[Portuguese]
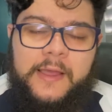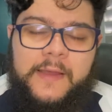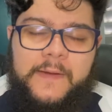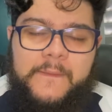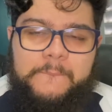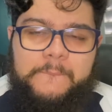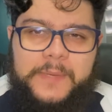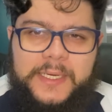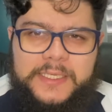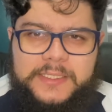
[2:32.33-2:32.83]

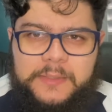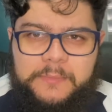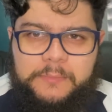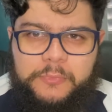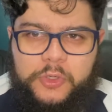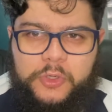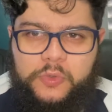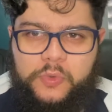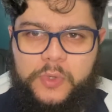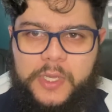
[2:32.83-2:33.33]
mas em
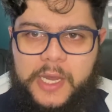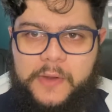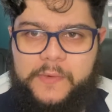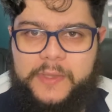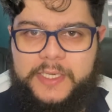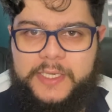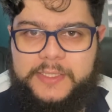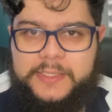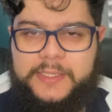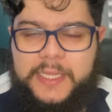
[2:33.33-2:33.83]
Portugal
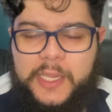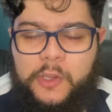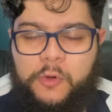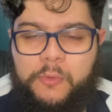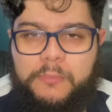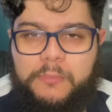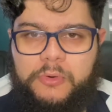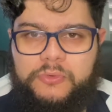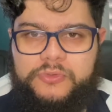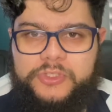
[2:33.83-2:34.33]
ele tem
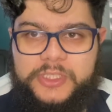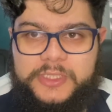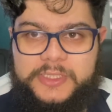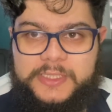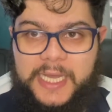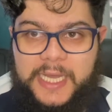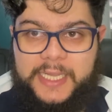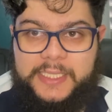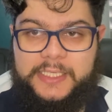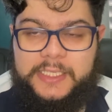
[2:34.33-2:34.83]
um bom
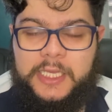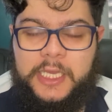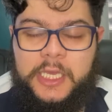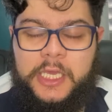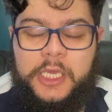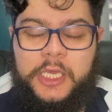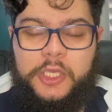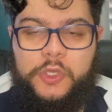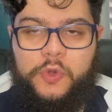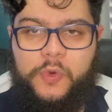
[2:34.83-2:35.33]
destaque.
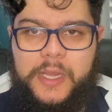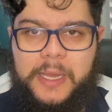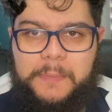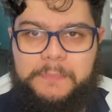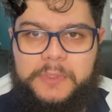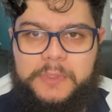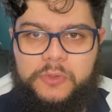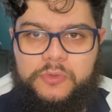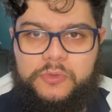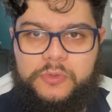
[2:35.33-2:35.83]
E o
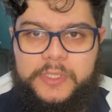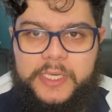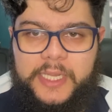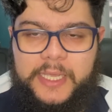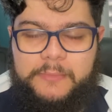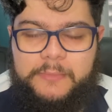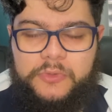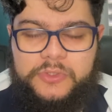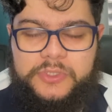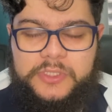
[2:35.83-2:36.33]
capitão do
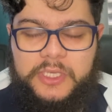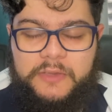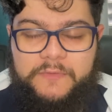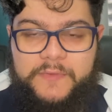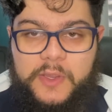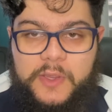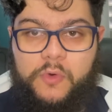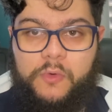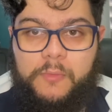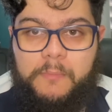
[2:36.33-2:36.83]
Grêmio diz que
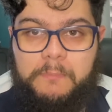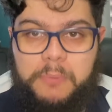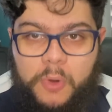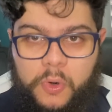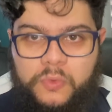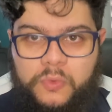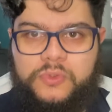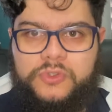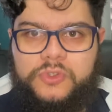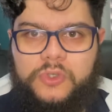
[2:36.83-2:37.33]
vê com
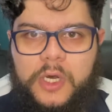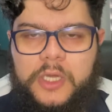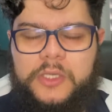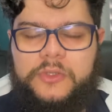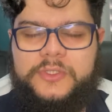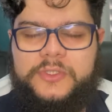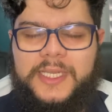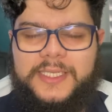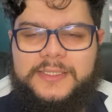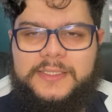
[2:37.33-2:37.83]
bons
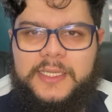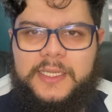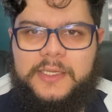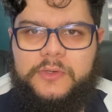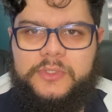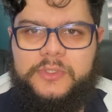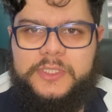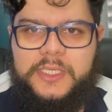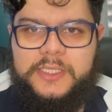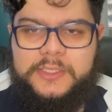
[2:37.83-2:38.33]
olhos essa
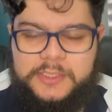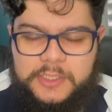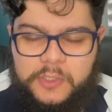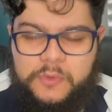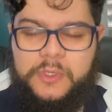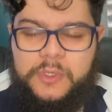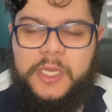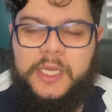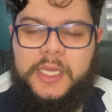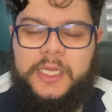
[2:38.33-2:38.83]

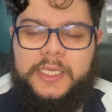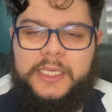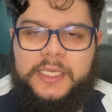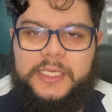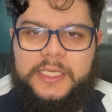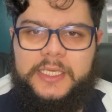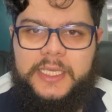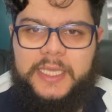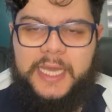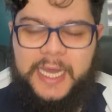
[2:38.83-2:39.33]
negociação e
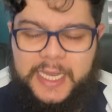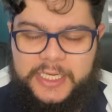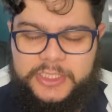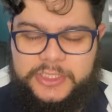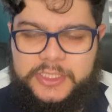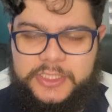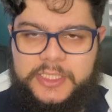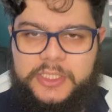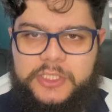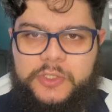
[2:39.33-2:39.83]
que
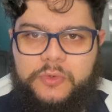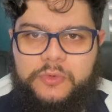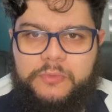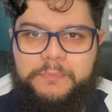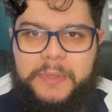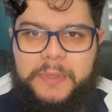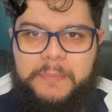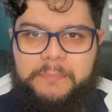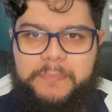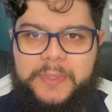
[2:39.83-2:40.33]
acha que o
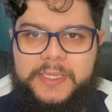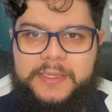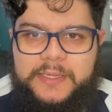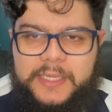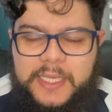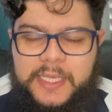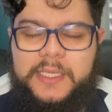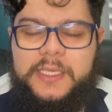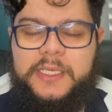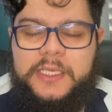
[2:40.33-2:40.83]
PP
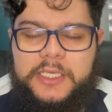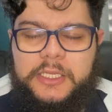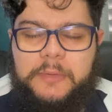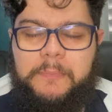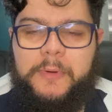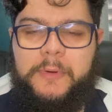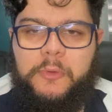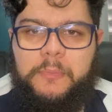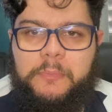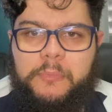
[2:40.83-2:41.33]
tem que ir
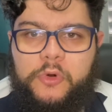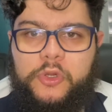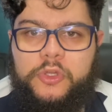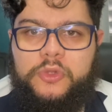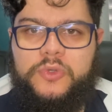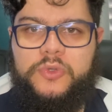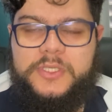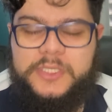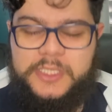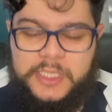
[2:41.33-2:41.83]
para o
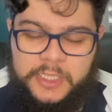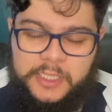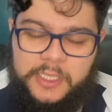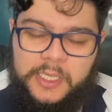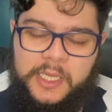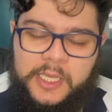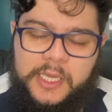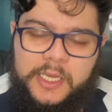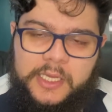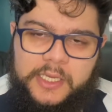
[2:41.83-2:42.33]
Porto sim.
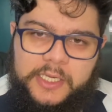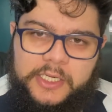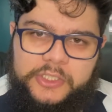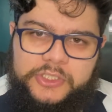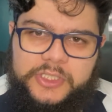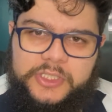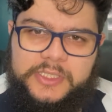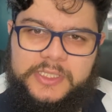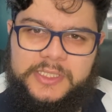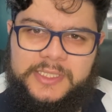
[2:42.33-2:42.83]
Ele
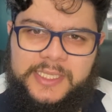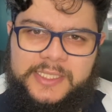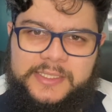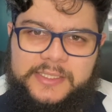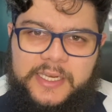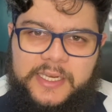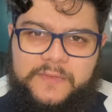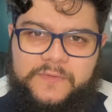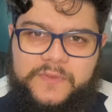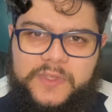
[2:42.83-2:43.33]
disse na
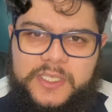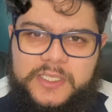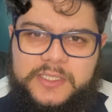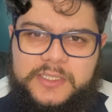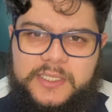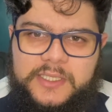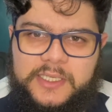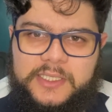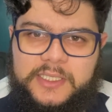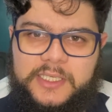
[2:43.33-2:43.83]

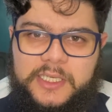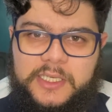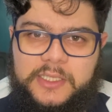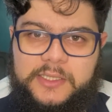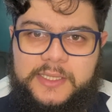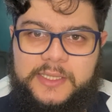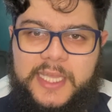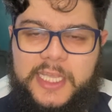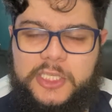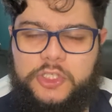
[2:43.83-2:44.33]
entrevista que,
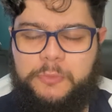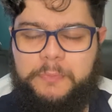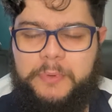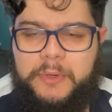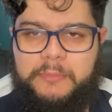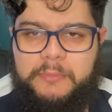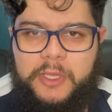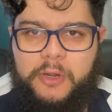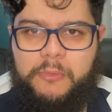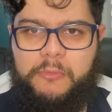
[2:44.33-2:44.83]
desde o
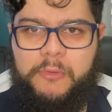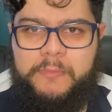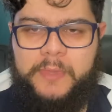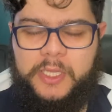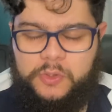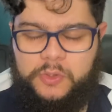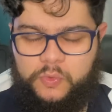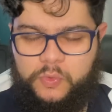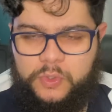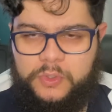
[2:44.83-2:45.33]
primeiro
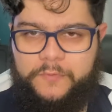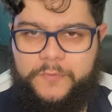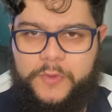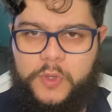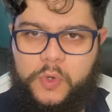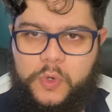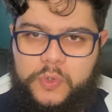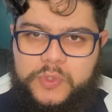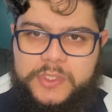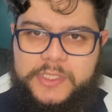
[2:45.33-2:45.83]
momento, quando
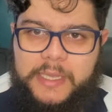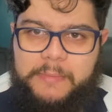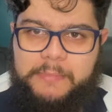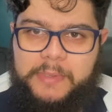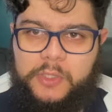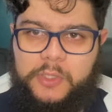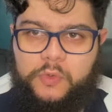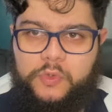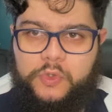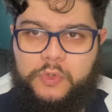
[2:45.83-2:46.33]
ficou
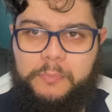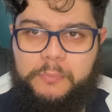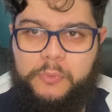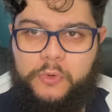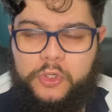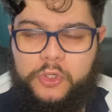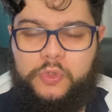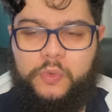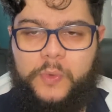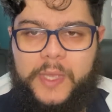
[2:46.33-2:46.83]
sabendo que o
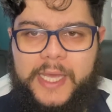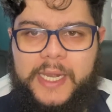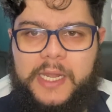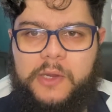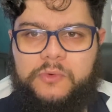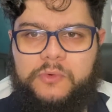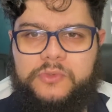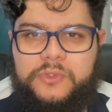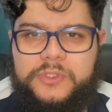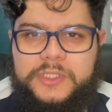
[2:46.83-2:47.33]
Porto era
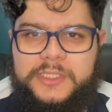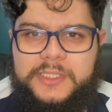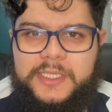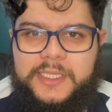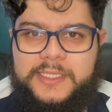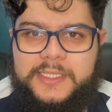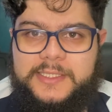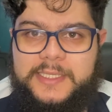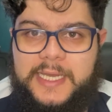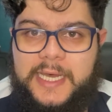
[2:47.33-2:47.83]
um dos
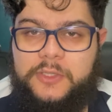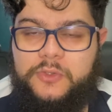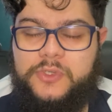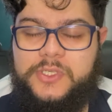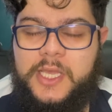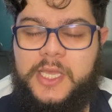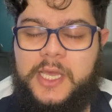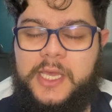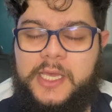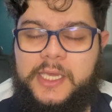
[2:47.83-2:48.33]

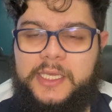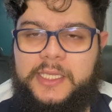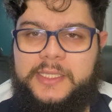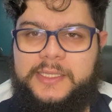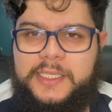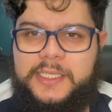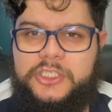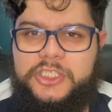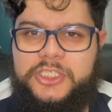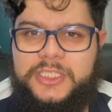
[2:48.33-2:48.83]
interessados,
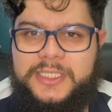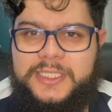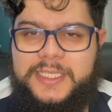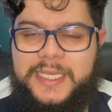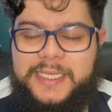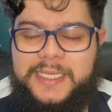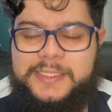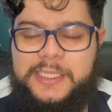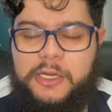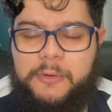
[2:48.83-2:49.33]
entendia que
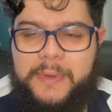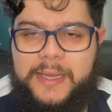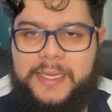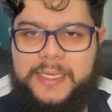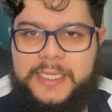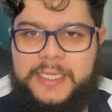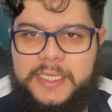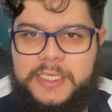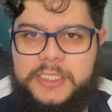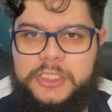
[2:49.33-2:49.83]
esta era uma
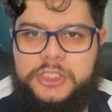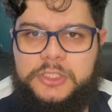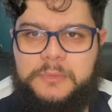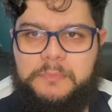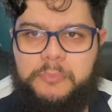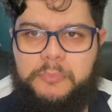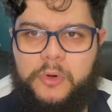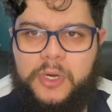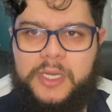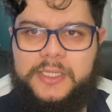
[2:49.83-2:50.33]
grande
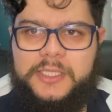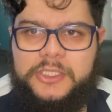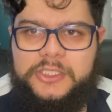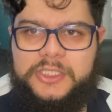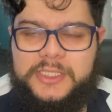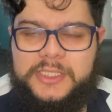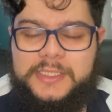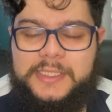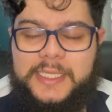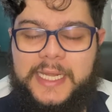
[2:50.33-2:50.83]
porta de
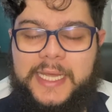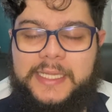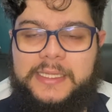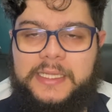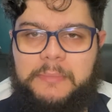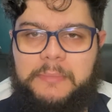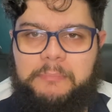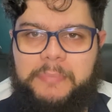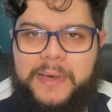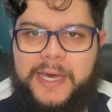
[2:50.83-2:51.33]

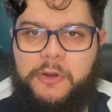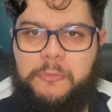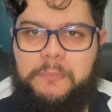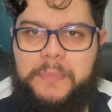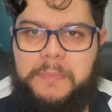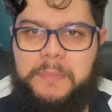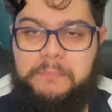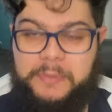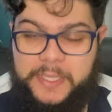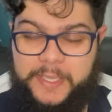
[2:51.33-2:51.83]
entrada para o
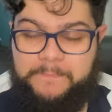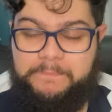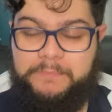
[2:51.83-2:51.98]
PP.